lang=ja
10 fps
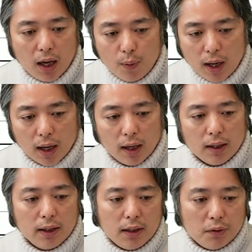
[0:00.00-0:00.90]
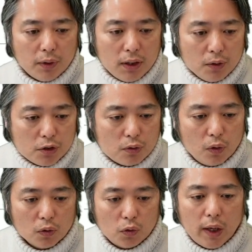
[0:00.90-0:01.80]
歯はレントゲンに移
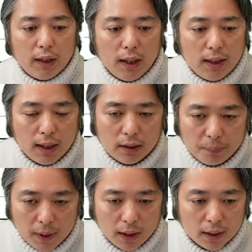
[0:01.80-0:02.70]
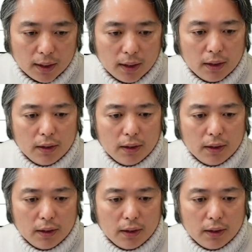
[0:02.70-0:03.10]
るほど溶けていないため、